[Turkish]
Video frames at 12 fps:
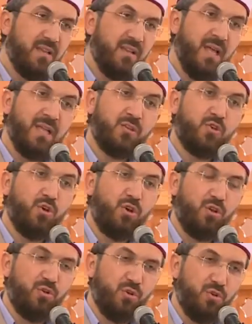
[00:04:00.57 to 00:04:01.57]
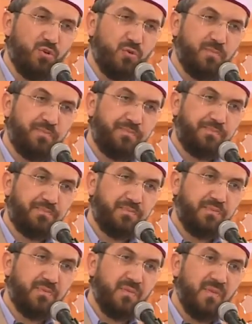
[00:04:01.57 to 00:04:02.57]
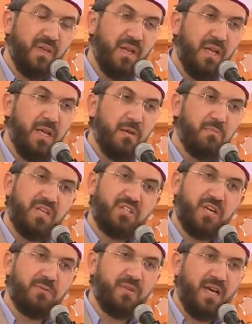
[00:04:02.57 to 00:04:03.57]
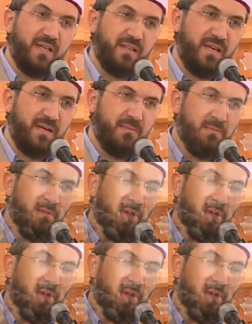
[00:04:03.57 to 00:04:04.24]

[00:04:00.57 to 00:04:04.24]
Nankör olur. Başka bir adam.